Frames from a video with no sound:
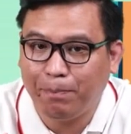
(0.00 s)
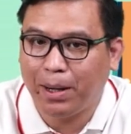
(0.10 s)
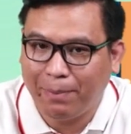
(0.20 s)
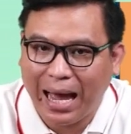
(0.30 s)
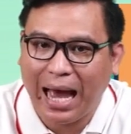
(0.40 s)
ยนป
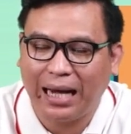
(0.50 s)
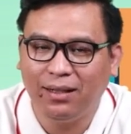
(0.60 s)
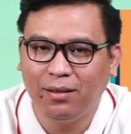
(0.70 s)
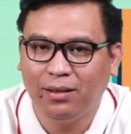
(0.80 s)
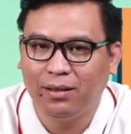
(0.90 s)
ระมาณ
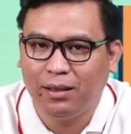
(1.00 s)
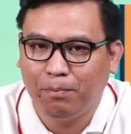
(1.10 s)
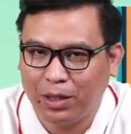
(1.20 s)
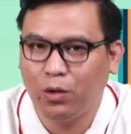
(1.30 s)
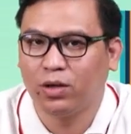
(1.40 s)

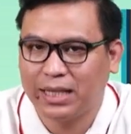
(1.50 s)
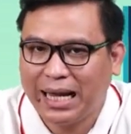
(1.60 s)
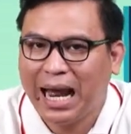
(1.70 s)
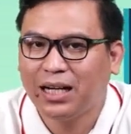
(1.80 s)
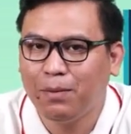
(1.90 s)
ประโยคสั
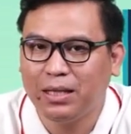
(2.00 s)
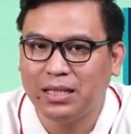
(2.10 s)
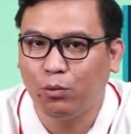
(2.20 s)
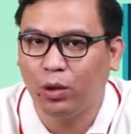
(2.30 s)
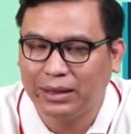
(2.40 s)
ญลักษณ์ที่เป็น
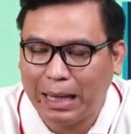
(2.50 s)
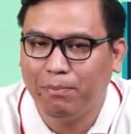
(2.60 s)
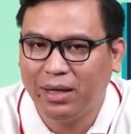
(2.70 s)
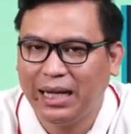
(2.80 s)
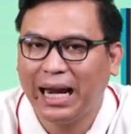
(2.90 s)
จำนวนเต็ม
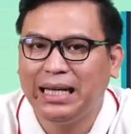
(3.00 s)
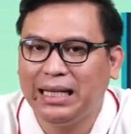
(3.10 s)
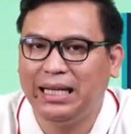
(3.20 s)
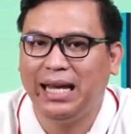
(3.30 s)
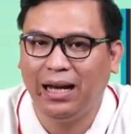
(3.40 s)
ที่ใกล้
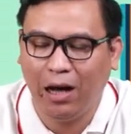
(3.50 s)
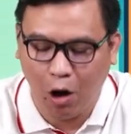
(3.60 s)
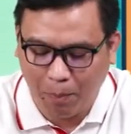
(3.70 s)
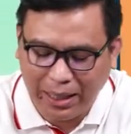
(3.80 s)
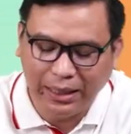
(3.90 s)
เคียง
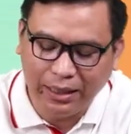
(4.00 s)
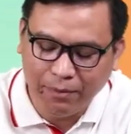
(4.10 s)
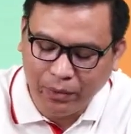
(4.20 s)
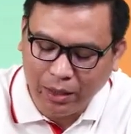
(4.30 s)
ออกมาเลย